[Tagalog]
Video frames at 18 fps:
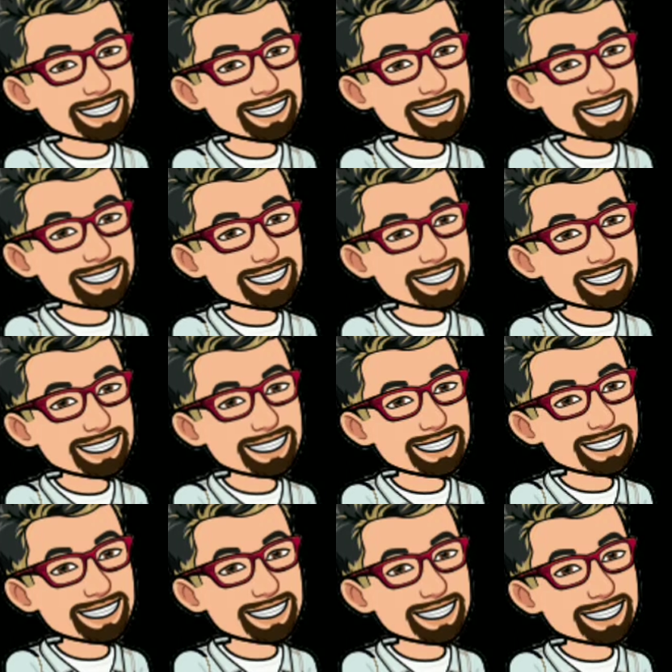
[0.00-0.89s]
So, andali lang
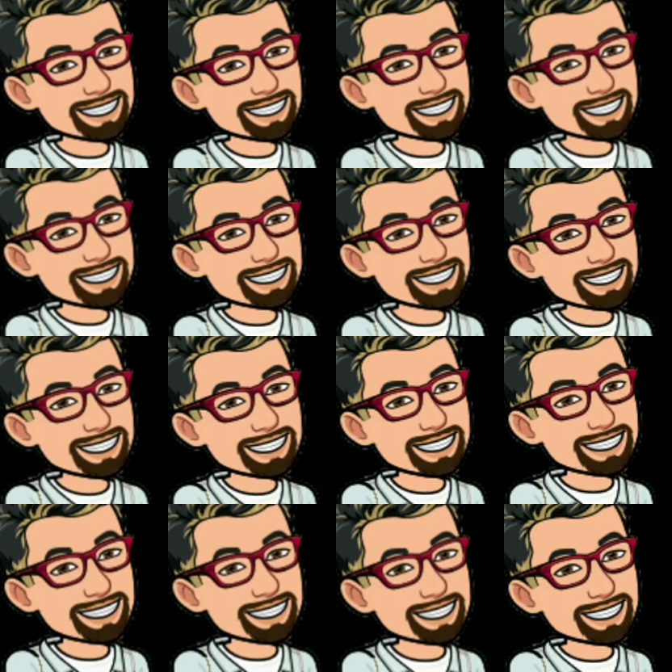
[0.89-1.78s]
ito, racing lang to,
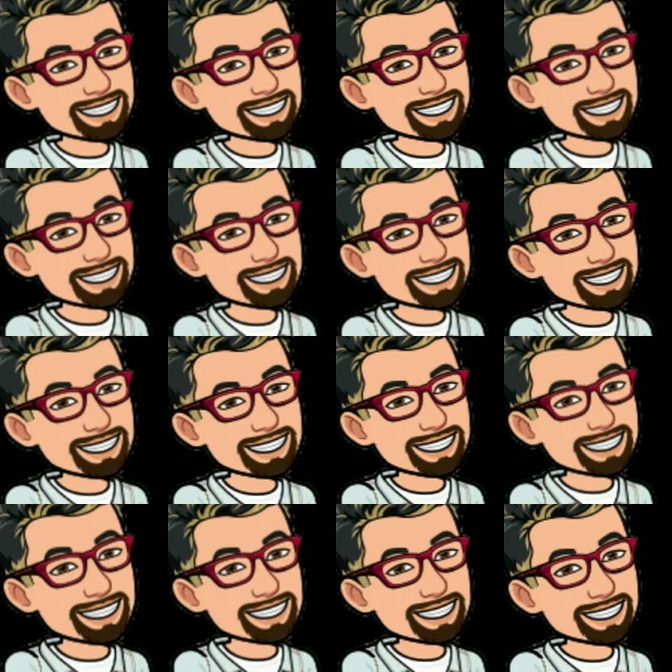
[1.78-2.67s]
guys. Magre-race
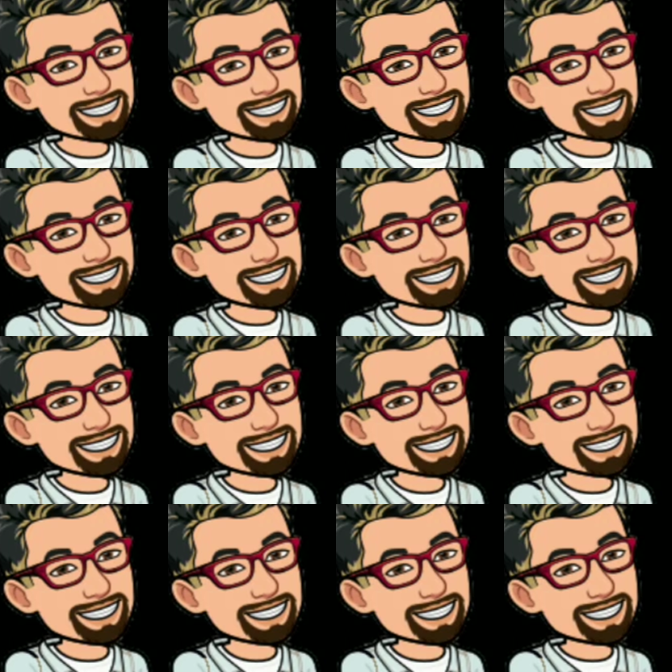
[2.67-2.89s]
lang.